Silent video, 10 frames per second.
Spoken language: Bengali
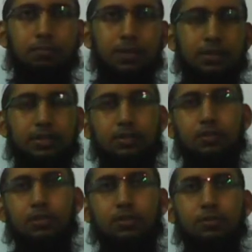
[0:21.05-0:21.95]
বেসিক
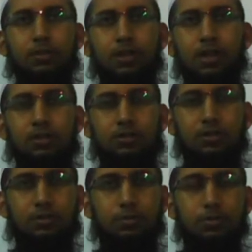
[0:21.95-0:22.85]
নলেজ সম্পর্কে
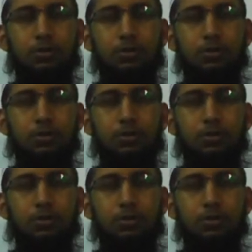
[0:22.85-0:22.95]
আলোচনা করব